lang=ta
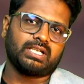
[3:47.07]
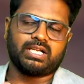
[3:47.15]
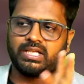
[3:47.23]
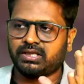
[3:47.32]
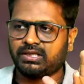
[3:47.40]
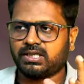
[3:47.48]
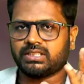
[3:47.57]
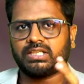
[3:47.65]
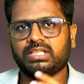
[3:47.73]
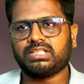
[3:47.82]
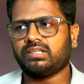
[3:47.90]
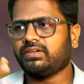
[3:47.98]
ஆனால் எதுக்கு
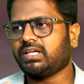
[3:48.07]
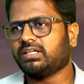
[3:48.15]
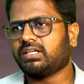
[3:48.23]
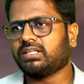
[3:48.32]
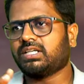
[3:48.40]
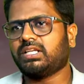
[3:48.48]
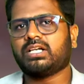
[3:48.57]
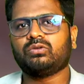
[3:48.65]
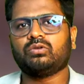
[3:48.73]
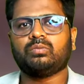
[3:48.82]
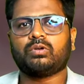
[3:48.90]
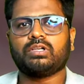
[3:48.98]
எடுத்தாலும் கத்திருவீங்க எதுக்கு எடுத்தாலும் ஏதாவது
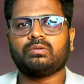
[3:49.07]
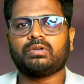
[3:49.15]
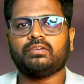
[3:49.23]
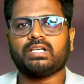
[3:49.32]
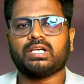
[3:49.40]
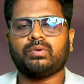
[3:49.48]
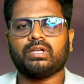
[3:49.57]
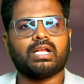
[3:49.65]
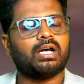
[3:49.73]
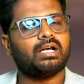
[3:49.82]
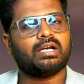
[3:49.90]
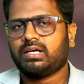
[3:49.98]
தூக்கி போட்டு இது பண்ணுவீங்க அப்படின்னா
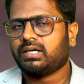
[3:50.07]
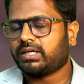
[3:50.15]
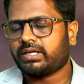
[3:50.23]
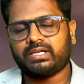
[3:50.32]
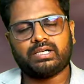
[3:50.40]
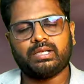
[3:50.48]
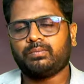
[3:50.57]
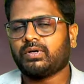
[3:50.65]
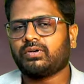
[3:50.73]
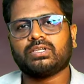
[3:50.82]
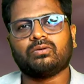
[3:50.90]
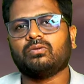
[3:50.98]
கண்டிப்பாக
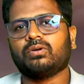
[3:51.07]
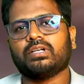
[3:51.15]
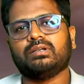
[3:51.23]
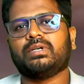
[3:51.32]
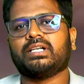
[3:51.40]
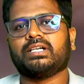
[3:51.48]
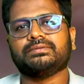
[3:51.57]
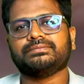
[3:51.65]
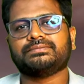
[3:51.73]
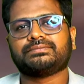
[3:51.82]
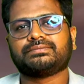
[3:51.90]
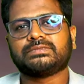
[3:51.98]
வந்து அவங்க கூட இருக்க மாட்டாங்க
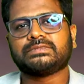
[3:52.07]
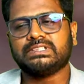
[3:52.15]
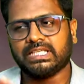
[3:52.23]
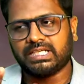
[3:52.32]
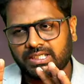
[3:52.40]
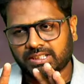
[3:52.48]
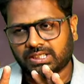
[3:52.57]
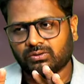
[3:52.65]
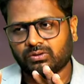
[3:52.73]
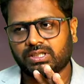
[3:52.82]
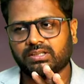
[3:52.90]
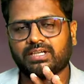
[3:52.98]
ஜென்த்தில்
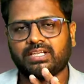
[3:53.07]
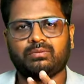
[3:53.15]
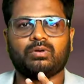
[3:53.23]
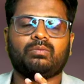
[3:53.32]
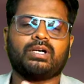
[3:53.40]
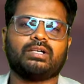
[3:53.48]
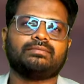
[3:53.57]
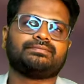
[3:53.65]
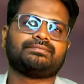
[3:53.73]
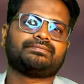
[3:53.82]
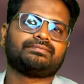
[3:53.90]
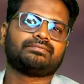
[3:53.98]
அவங்ககிட்ட வந்து விலகி போயிருப்பாங்க
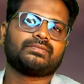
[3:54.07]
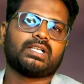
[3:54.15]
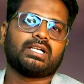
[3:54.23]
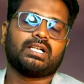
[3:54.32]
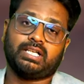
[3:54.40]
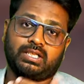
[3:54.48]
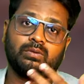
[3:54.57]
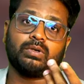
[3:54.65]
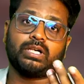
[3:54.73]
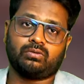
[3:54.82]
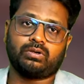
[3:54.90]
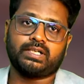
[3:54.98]
நீங்கள் இதுக்கு
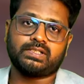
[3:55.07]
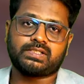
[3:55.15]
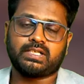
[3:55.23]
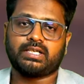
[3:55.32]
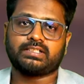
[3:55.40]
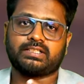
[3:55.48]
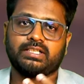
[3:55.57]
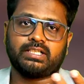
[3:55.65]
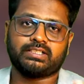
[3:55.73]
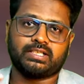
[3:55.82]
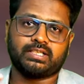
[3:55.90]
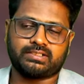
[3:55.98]
முன்னாடி உங்களோட ஹிஸ்ட்ரி ஹிஸ்ட்ரியில்
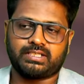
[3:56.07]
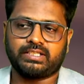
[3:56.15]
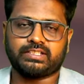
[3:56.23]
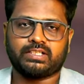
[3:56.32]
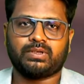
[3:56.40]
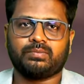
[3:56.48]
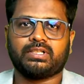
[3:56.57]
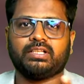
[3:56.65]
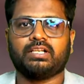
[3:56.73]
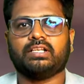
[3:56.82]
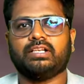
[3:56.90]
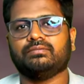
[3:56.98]
ஹிஸ்ட்ரியில் செக் பண்ணி
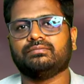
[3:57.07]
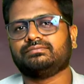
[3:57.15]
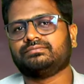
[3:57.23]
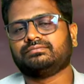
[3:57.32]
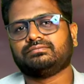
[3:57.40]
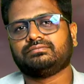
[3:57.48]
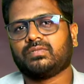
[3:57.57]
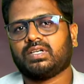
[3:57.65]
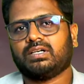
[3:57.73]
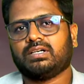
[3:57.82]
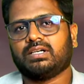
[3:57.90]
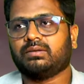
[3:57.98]
பார்த்தீங்கன்னா தெரியும்
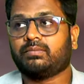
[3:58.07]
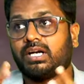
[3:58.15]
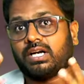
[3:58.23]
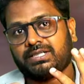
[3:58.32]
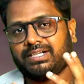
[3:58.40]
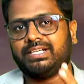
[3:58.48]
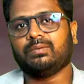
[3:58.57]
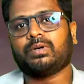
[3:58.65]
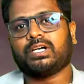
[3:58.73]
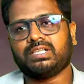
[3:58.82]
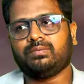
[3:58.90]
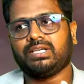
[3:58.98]
அந்த மாதிரி நாட்கள் நீங்கள்
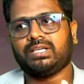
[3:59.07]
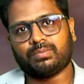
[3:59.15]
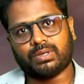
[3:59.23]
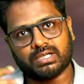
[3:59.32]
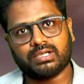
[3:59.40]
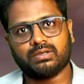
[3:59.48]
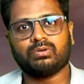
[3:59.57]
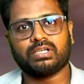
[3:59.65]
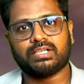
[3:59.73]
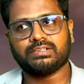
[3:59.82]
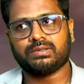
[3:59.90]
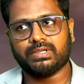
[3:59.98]
பார்த்துருப்பீங்க பழகிறது கூட
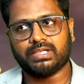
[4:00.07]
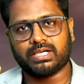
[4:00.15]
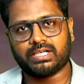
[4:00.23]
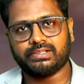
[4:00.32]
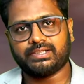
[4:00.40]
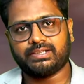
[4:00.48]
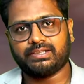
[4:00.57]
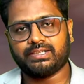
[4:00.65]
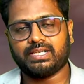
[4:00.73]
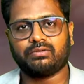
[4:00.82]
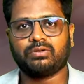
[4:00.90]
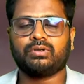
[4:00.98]
நினச்சிருப்பீங்க ஆனால்
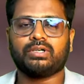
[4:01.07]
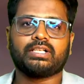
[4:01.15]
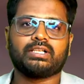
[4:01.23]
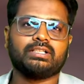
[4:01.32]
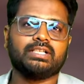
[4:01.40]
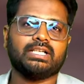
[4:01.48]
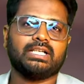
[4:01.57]
ஜென்டில் அவங்க உங்கள்கிட்ட வந்து